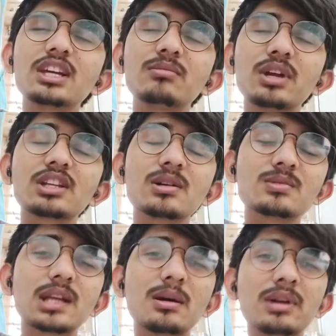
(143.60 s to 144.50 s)
नहीं मेरे
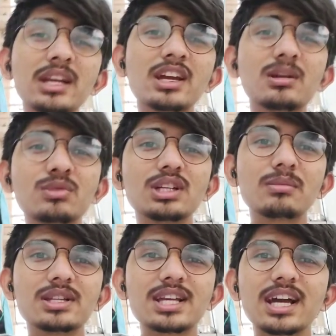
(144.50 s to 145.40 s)
सब्सक्राइबर बढ़ेंगे तो मुझे
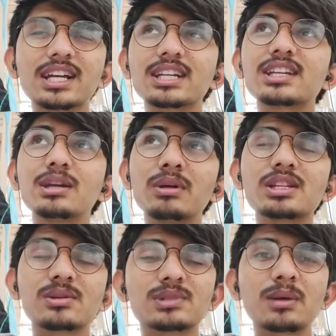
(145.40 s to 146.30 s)
भी मज़ा आएगा कि नहीं
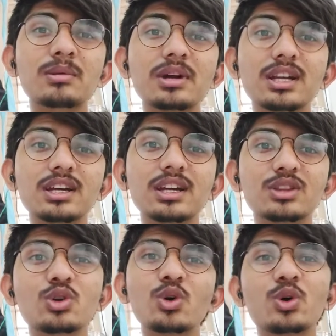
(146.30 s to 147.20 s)
मेरे सब्सक्राइबर बढ़ रहे
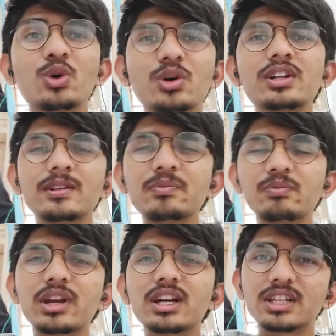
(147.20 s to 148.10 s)
हैं तो हो
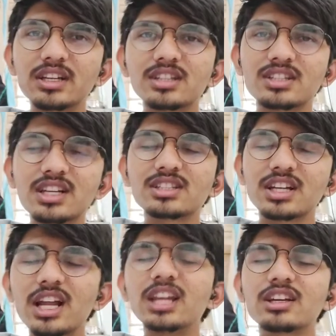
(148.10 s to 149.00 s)
मैं कंटेंट अच्छा अच्छा
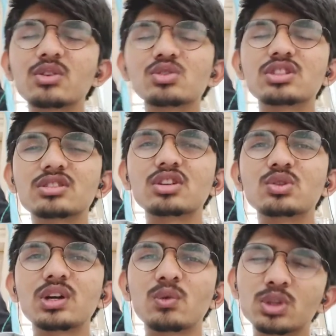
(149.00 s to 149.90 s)
डालने की कोशिश
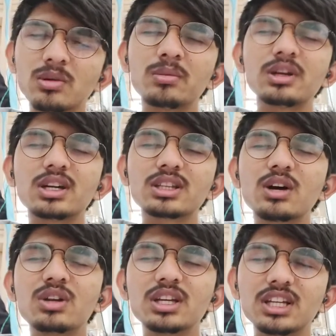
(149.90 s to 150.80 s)
करूँगा वो तो मैं अभी करता
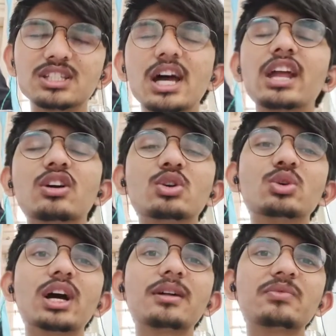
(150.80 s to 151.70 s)
हूँ लेकिन ज़्यादा
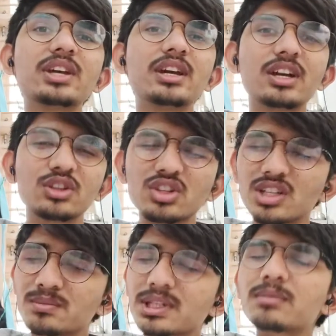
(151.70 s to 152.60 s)
करूँगा तो
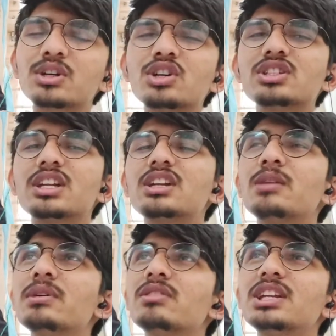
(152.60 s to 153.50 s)
सब्सक्राइब करो चैनल
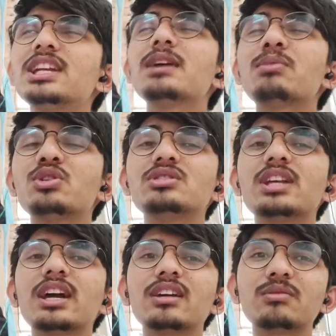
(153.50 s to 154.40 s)
हमें वन के
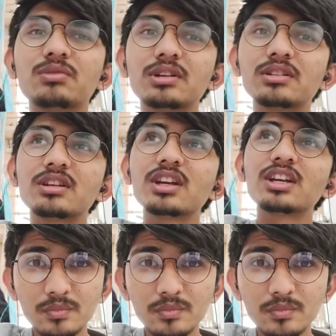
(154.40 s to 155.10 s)
पहुँचना है फिर